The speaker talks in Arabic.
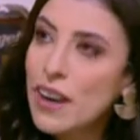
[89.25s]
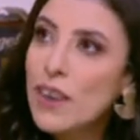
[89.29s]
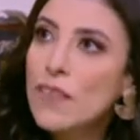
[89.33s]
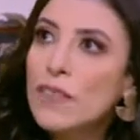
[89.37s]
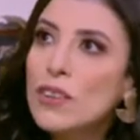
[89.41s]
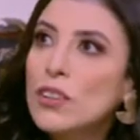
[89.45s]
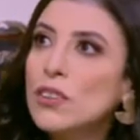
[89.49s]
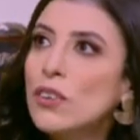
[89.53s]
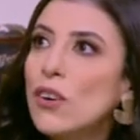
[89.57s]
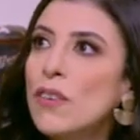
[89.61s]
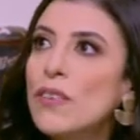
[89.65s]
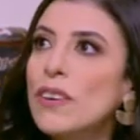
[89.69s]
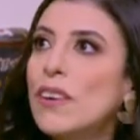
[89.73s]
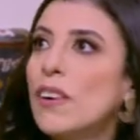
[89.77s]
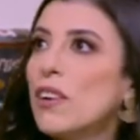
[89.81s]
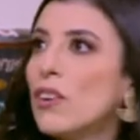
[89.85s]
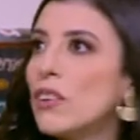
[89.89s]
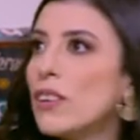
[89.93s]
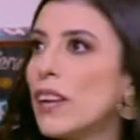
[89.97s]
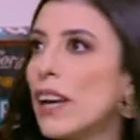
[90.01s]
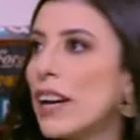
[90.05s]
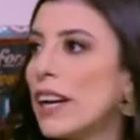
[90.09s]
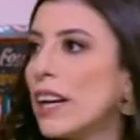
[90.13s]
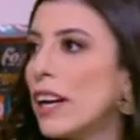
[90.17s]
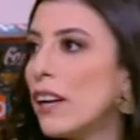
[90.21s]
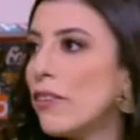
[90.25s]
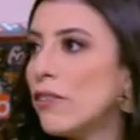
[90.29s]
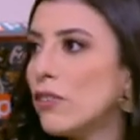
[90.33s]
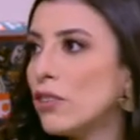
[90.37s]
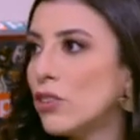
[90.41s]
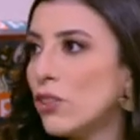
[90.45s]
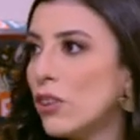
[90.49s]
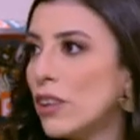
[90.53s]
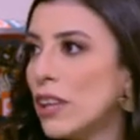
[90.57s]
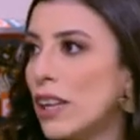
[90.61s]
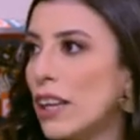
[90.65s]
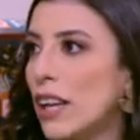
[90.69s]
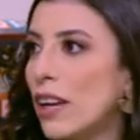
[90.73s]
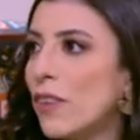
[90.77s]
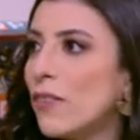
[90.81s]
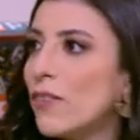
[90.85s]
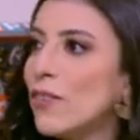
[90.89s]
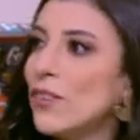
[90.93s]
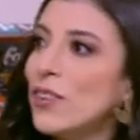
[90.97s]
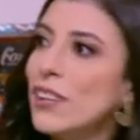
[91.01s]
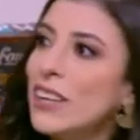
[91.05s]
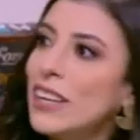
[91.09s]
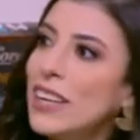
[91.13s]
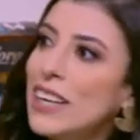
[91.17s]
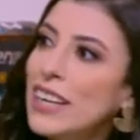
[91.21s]
بس عمري ما كنت هنجح في شغلي لو
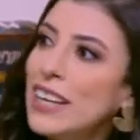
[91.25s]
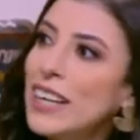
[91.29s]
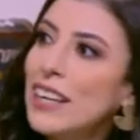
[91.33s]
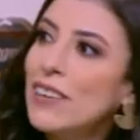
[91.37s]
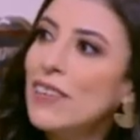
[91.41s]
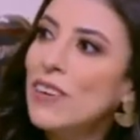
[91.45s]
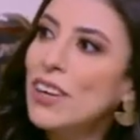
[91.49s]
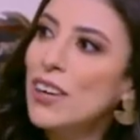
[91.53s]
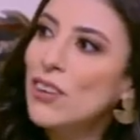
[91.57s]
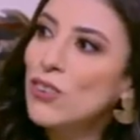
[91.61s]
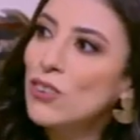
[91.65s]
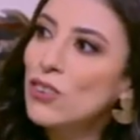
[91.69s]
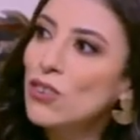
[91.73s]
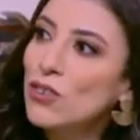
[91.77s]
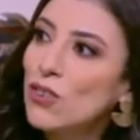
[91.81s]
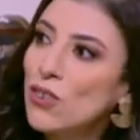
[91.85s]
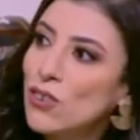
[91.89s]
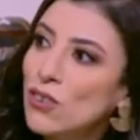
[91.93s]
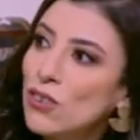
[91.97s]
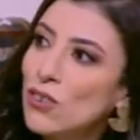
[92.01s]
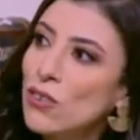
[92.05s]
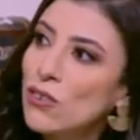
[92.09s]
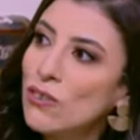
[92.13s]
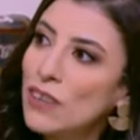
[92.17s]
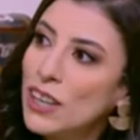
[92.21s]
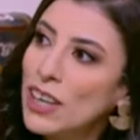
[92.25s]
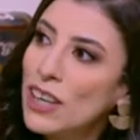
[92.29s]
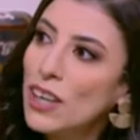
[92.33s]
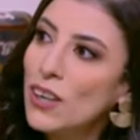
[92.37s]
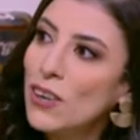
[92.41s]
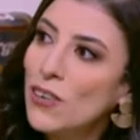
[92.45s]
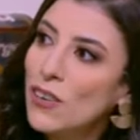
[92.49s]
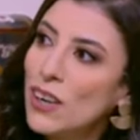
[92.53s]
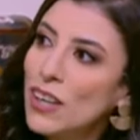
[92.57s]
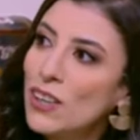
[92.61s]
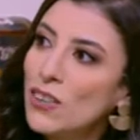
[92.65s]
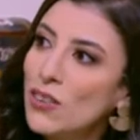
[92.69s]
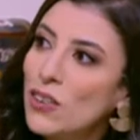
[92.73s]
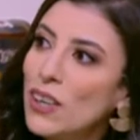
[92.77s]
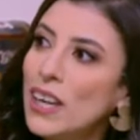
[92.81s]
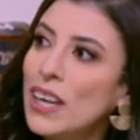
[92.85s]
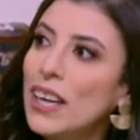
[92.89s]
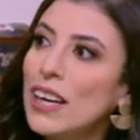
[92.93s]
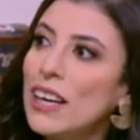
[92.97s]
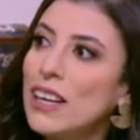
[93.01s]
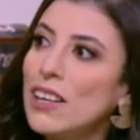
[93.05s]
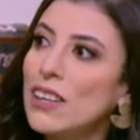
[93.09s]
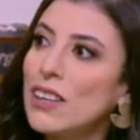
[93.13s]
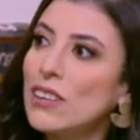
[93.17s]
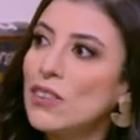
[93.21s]
مديرينك ما كانوش واثقوا فيكي ان هو
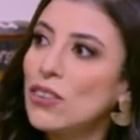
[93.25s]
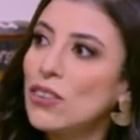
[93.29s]
يدوكي ما